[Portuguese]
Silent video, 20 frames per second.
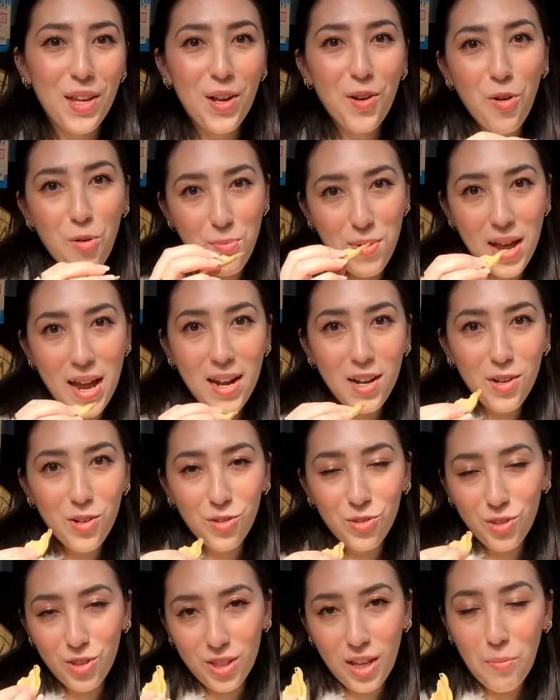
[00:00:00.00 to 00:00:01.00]
Tem que comer ele
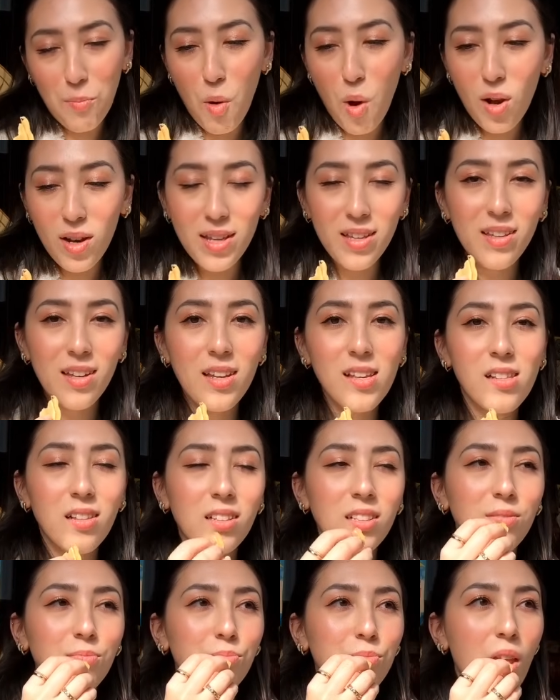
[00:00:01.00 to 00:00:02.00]
enquanto ele tá molinho
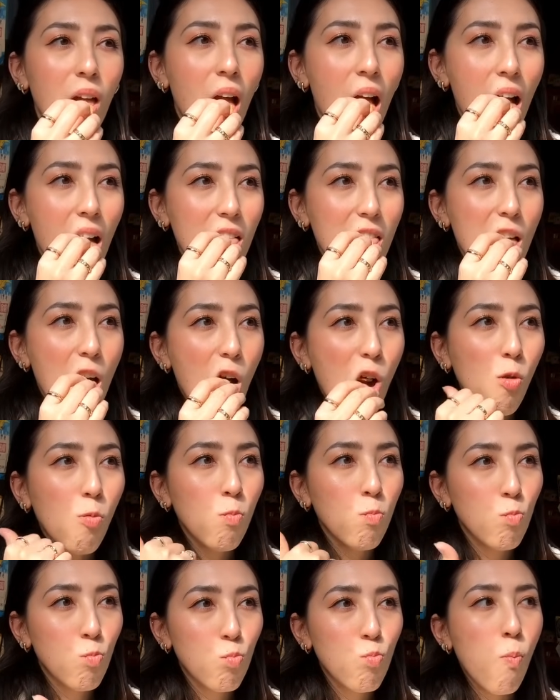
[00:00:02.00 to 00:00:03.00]
ainda.
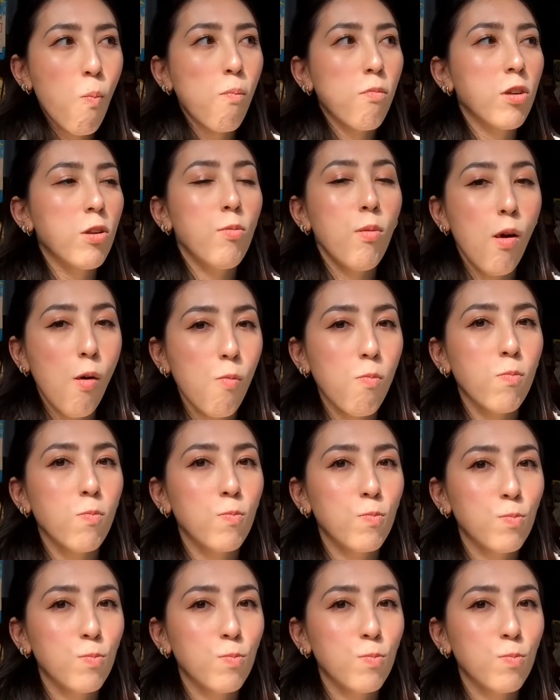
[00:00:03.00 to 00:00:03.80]
Mas é bom.